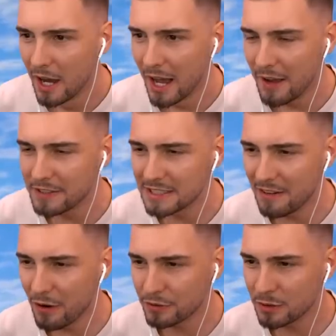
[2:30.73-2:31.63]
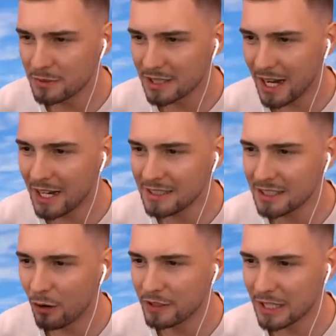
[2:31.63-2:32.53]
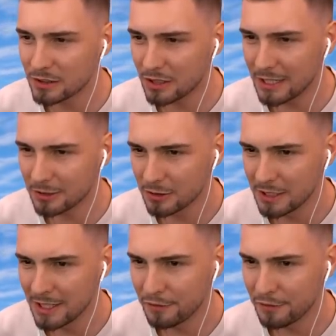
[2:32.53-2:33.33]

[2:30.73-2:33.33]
Hey, wir sind einfach auf so einem Drachen drauf. Ich kann es doch gar nicht kontrollieren.